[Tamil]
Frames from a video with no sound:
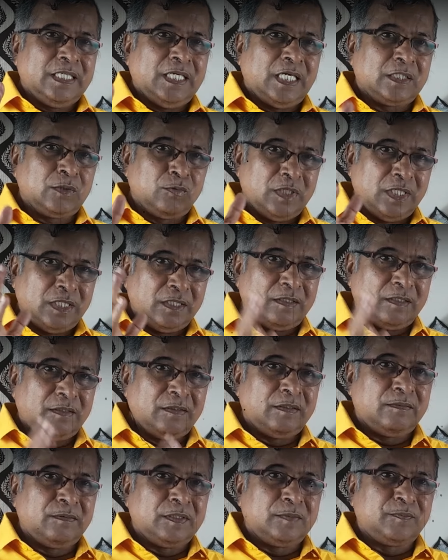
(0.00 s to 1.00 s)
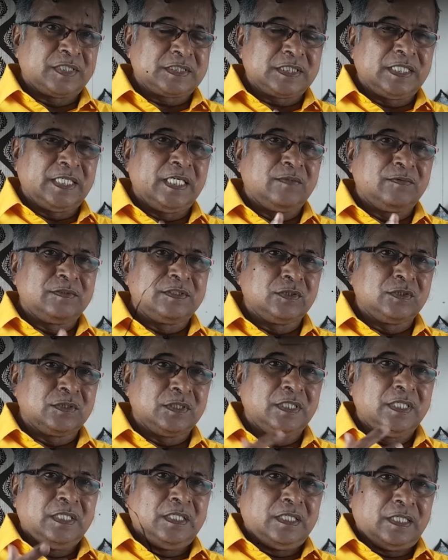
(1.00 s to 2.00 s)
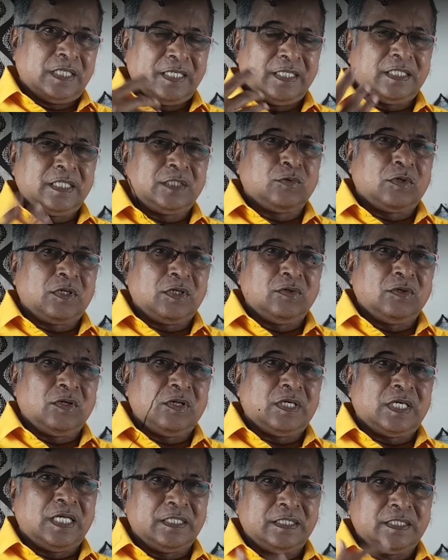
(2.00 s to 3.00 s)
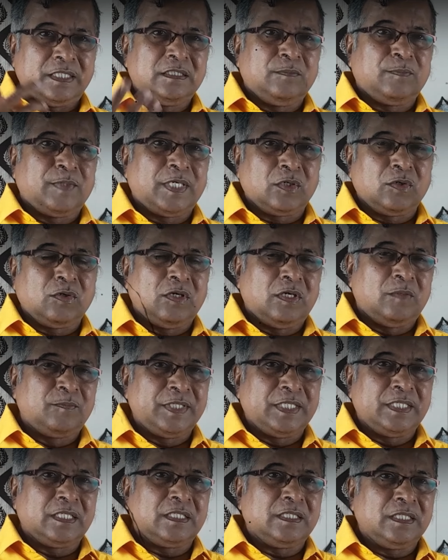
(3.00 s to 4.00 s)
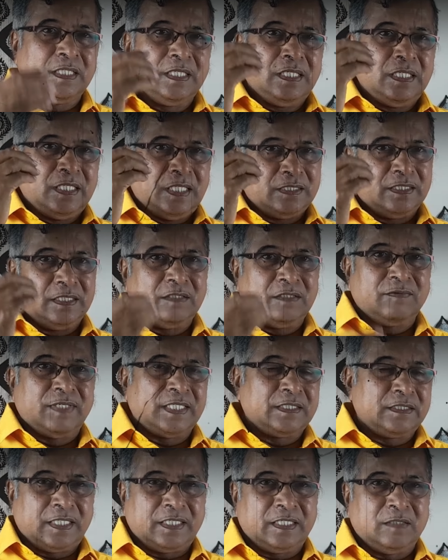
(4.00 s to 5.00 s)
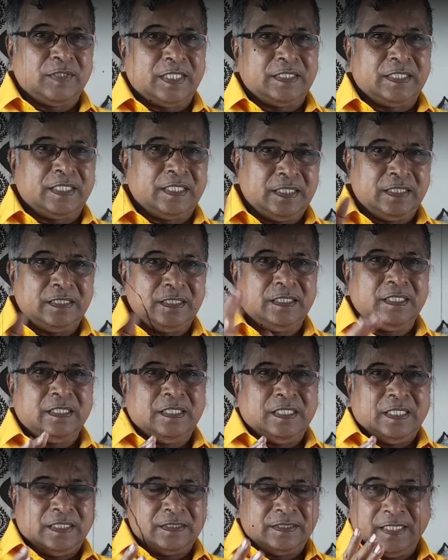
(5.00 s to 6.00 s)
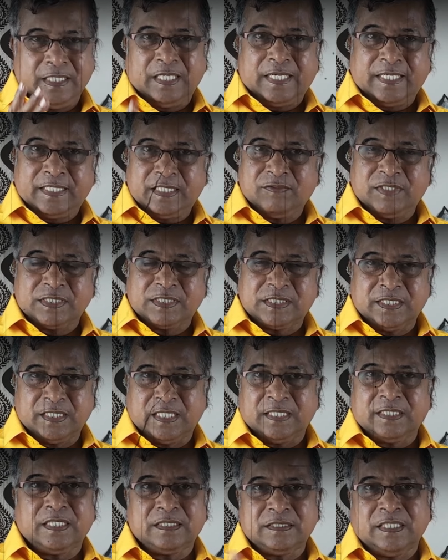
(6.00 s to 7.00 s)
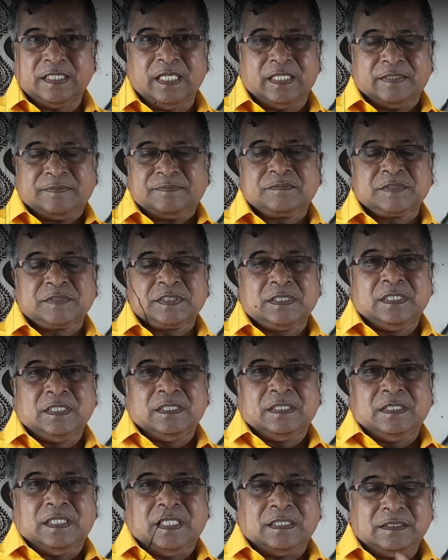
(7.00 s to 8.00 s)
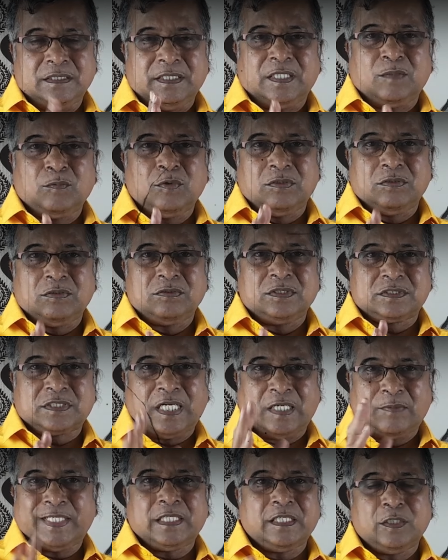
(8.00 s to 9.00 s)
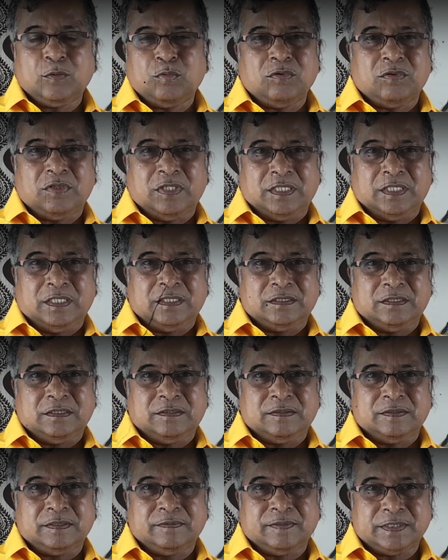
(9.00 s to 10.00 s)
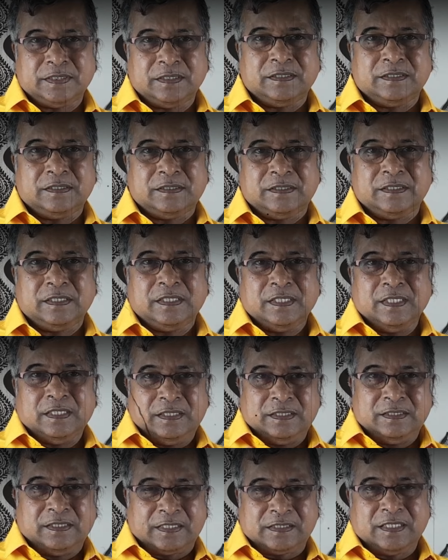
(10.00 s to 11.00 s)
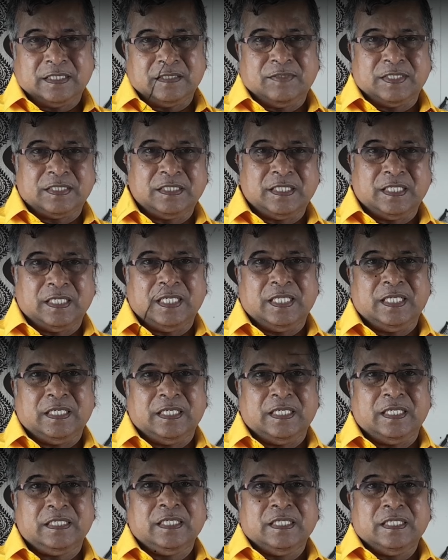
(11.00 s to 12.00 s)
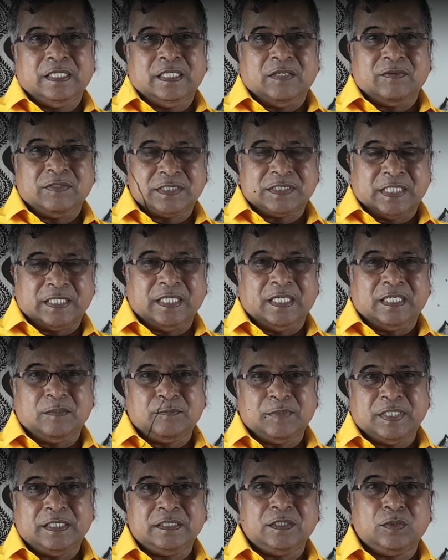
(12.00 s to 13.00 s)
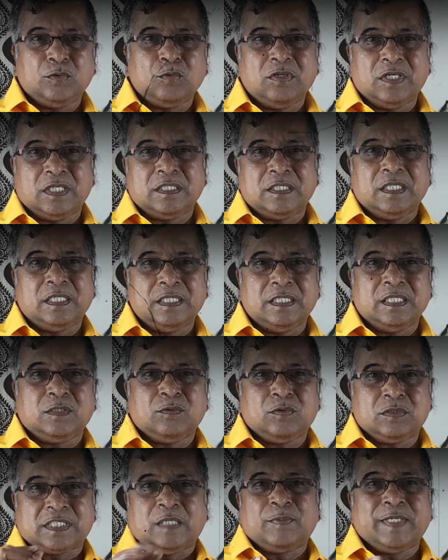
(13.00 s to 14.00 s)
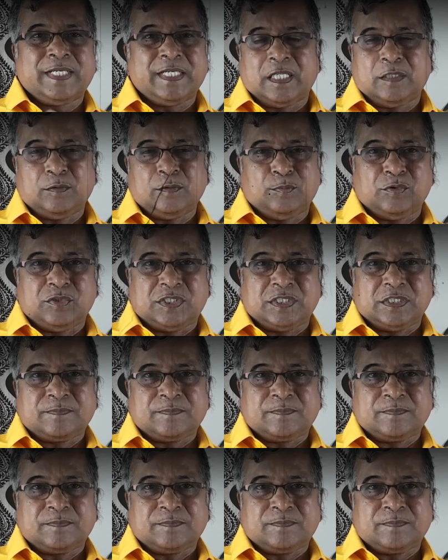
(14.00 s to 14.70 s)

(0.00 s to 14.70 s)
அதுக்குள்ளே பிரச்சனைகளை வந்து நாங்கள் தான் தொடங்கணும் நாங்கள் தான் இதை பண்ணோம் அப்படிங்கிறது அது எதுவும் வாய் திறக்க மாட்டேங்கிறாங்க அது ஏன் அடக்கி வாசிக்கிறாங்கன்னு தெரியல அது என்னமோ அது சாபக்கேடு போல் இருக்குது வந்து இந்த அரசாங்கம் வந்தாலே அவளை சரியானபடி இல்லைங்கிறது ஒரு சாபக்கேடாகி போச்சு